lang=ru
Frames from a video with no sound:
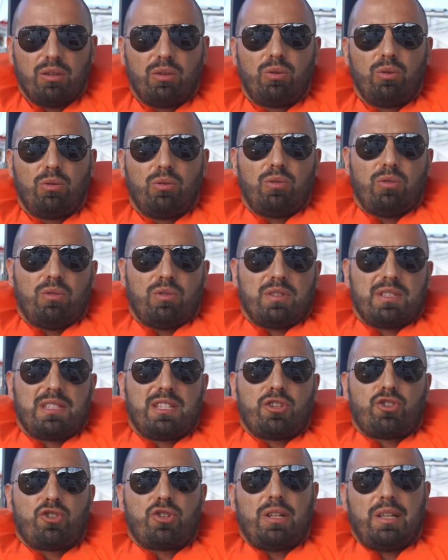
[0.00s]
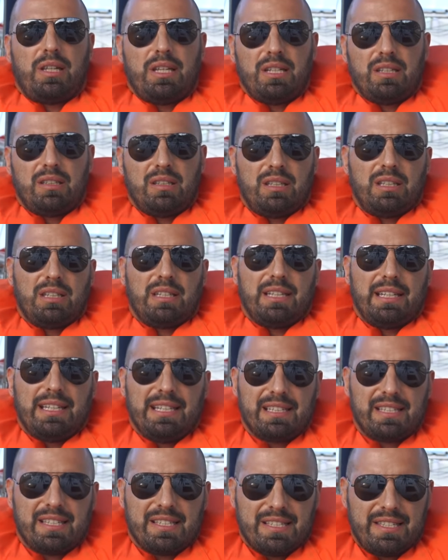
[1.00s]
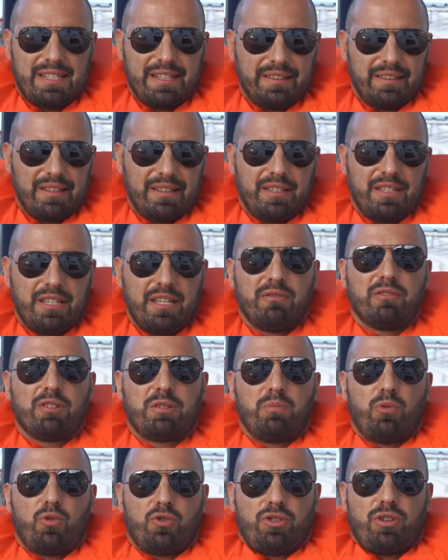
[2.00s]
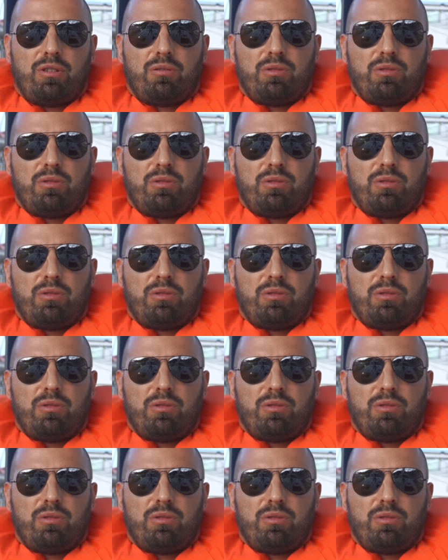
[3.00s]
то за жилет это сделать невозможно.